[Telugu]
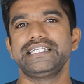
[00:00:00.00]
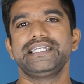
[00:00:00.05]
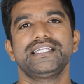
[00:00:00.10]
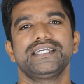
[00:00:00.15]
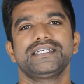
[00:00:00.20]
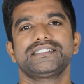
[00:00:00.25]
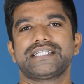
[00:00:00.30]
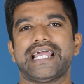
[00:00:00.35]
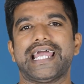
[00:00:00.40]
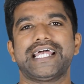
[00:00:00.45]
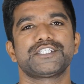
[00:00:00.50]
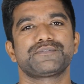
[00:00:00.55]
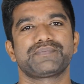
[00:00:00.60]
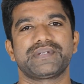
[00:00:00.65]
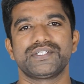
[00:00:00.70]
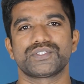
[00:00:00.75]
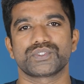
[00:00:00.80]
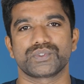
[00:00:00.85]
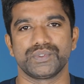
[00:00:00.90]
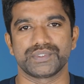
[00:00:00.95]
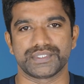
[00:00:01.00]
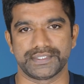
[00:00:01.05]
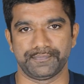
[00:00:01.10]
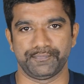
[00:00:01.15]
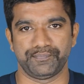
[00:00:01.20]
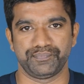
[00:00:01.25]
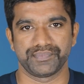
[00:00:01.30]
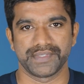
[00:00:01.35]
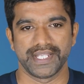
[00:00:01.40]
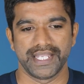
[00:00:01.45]
సీరియస్ యాస్పిరెంట్స్ కోసం
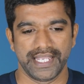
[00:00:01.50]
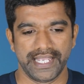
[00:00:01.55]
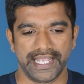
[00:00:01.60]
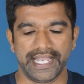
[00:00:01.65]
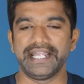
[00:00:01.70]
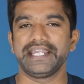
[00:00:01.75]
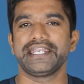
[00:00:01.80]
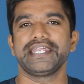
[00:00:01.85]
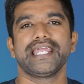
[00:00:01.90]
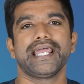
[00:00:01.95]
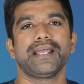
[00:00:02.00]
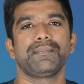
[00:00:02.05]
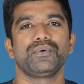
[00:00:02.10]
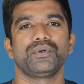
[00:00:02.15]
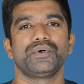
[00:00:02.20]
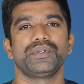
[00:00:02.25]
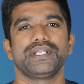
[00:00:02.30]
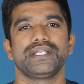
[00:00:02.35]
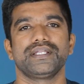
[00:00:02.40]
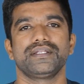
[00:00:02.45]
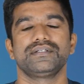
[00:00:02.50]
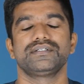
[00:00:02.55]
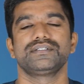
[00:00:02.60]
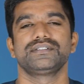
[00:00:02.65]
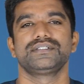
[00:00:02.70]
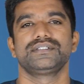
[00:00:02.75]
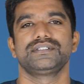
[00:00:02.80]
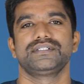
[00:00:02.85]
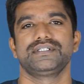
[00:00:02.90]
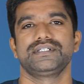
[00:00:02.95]
ఎంట్రీ యాప్లోని
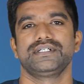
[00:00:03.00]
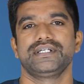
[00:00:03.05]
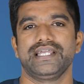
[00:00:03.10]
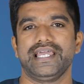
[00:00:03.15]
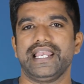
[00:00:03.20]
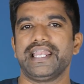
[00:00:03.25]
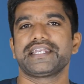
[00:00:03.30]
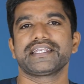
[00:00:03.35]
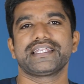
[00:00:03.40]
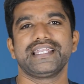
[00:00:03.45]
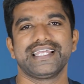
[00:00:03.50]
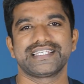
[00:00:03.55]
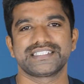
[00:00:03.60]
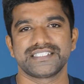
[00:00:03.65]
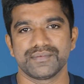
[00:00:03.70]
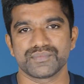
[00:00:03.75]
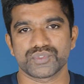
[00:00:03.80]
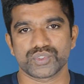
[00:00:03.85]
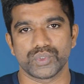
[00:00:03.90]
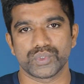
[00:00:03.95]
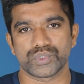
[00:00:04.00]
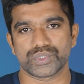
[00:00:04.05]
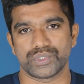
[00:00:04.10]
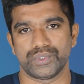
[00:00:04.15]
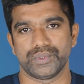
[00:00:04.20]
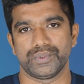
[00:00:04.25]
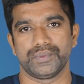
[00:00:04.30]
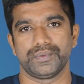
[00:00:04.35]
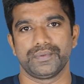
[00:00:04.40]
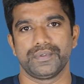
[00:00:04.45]
ఎలక్ట్రికల్ ఎగ్జామ్స్
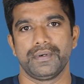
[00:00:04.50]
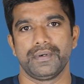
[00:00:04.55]
కోర్సులో